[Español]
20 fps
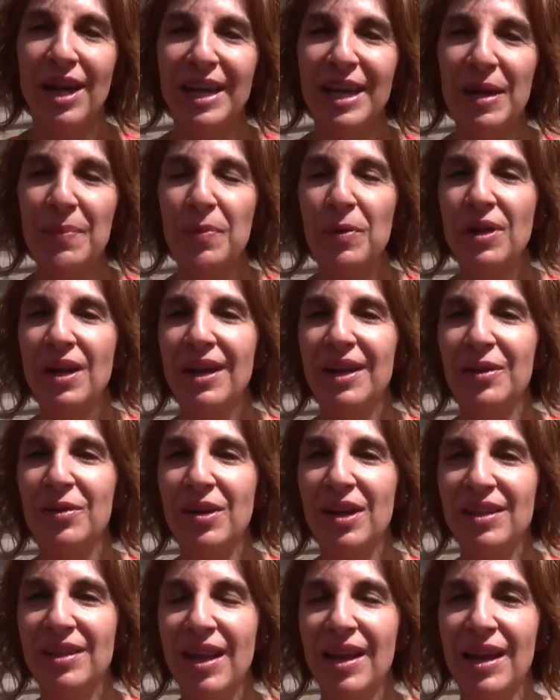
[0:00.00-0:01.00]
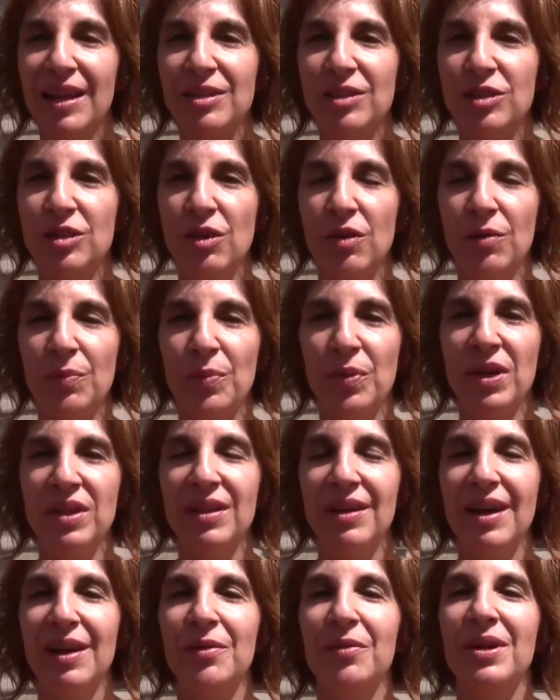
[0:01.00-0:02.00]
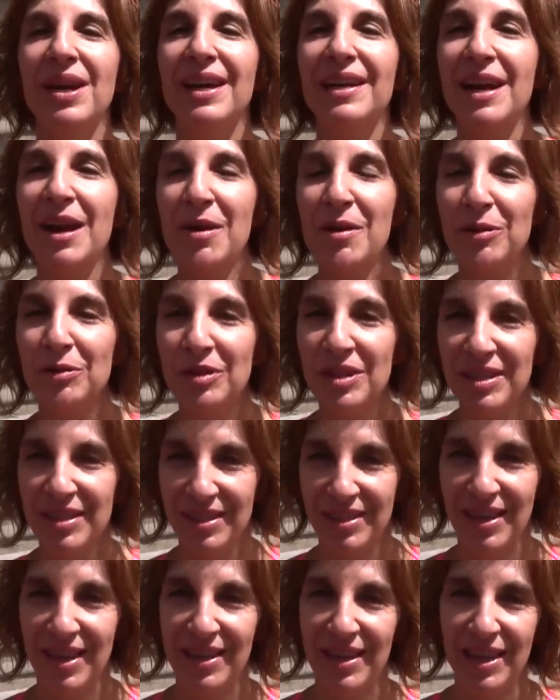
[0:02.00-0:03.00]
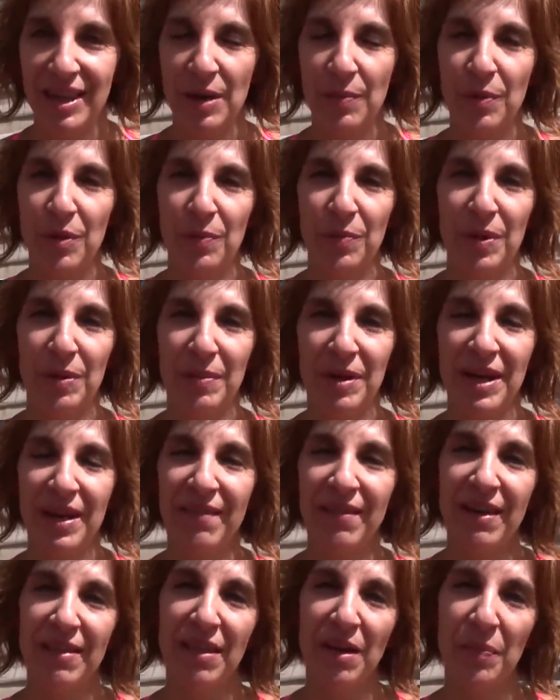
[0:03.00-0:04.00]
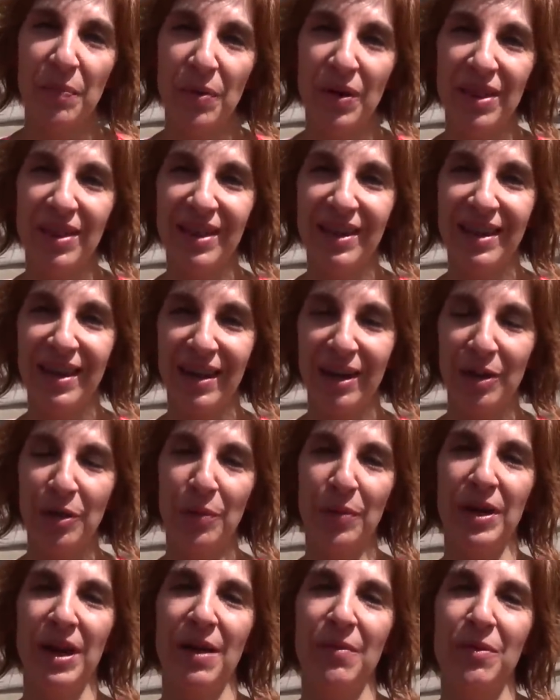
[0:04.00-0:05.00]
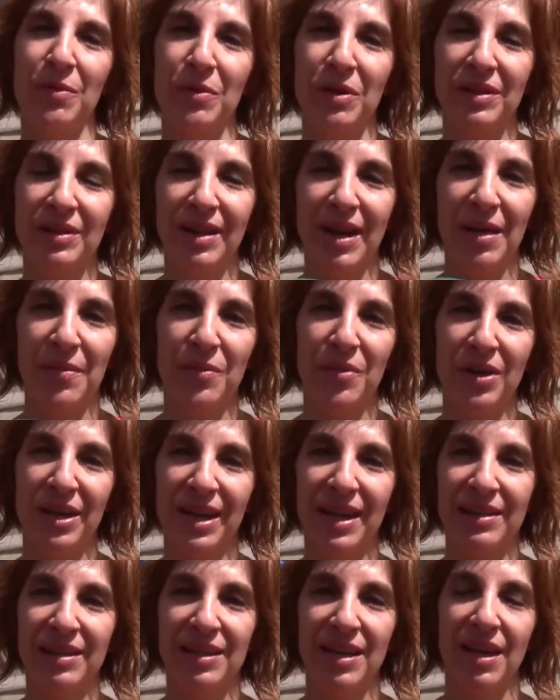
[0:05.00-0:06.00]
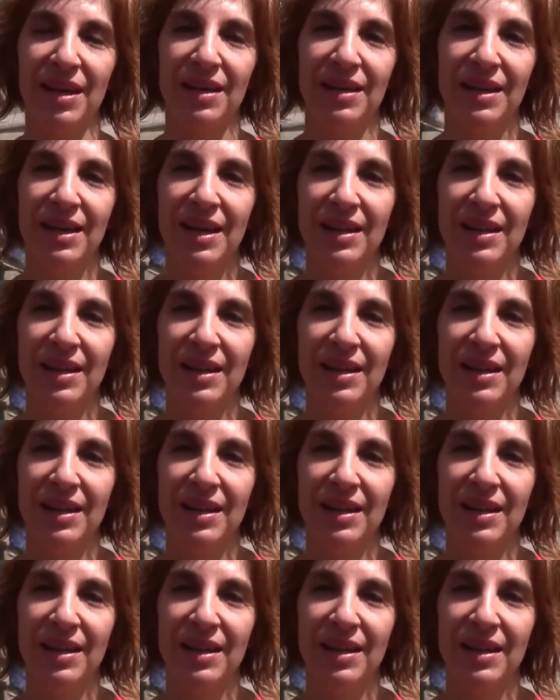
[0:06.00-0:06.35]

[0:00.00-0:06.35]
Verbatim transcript: aquí porque creo que esta elección puede traer una gran noticia y es que por primera vez después de que recuperamos nuestra democracia